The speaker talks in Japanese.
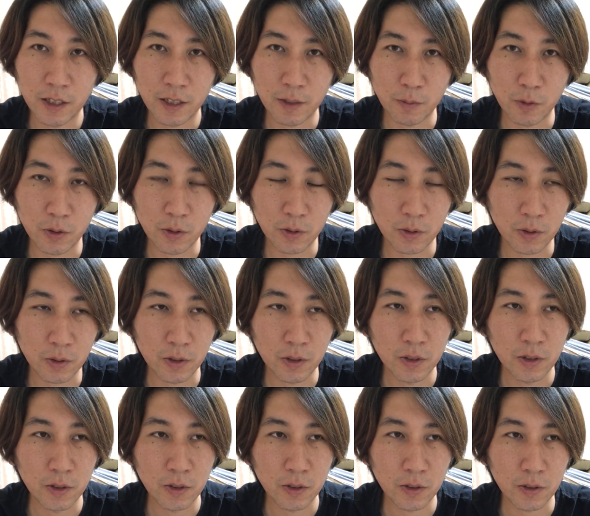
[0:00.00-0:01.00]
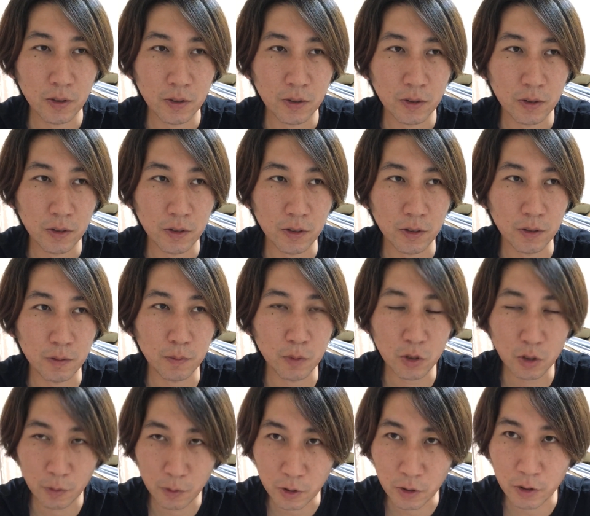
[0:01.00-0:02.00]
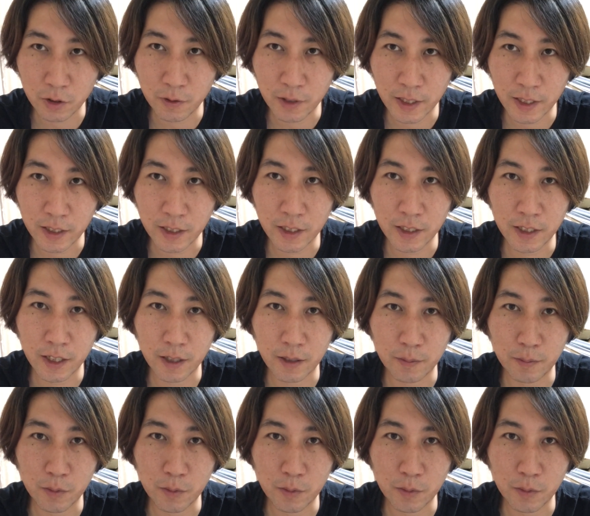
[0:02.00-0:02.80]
もののもともと言われていた